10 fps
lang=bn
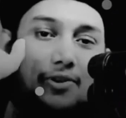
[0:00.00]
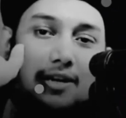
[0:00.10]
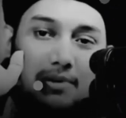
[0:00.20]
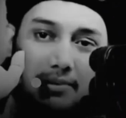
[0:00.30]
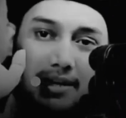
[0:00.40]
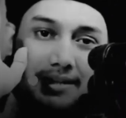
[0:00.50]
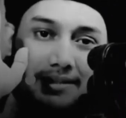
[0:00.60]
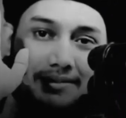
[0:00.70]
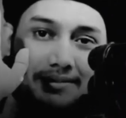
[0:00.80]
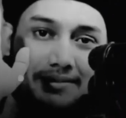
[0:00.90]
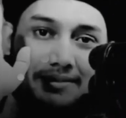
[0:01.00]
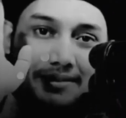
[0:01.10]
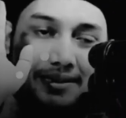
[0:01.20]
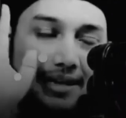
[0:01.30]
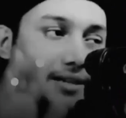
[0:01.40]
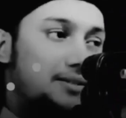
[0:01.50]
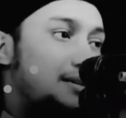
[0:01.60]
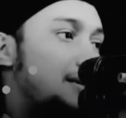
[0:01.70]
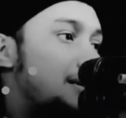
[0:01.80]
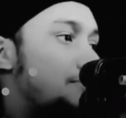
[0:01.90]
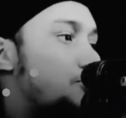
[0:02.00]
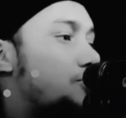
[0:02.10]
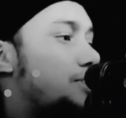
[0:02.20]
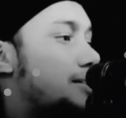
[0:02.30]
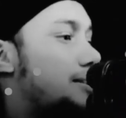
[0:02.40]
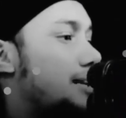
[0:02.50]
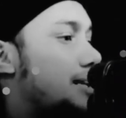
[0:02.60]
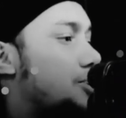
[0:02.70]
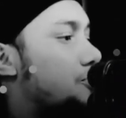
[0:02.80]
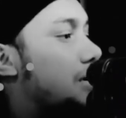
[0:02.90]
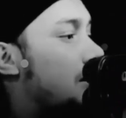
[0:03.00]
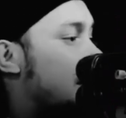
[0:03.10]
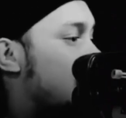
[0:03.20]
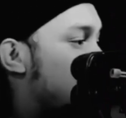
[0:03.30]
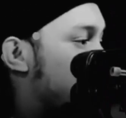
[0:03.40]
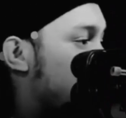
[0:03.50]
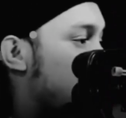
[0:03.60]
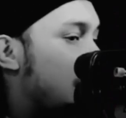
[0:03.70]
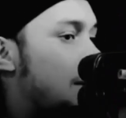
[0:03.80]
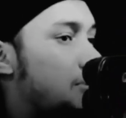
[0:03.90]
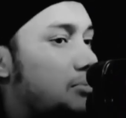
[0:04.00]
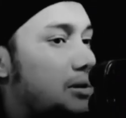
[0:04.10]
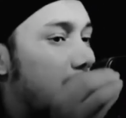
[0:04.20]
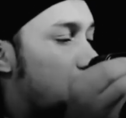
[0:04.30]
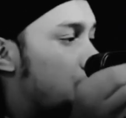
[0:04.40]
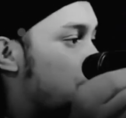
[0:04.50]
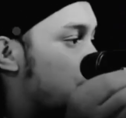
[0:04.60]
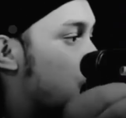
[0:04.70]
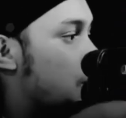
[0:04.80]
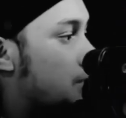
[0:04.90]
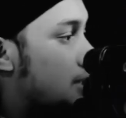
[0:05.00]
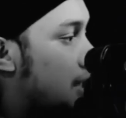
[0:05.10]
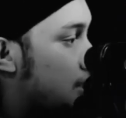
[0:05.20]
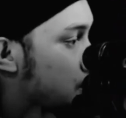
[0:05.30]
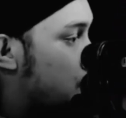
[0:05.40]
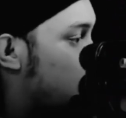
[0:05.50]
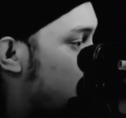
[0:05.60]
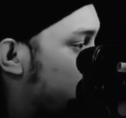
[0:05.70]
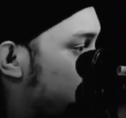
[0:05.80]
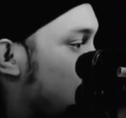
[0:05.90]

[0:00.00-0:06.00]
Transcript: করেন পারবেন আচ্ছা প্রত্যেক দিন কিছু দাওয়াতি কাজ করেন আমর বিল মারুফ সৎ কাজের আদেশ করবেন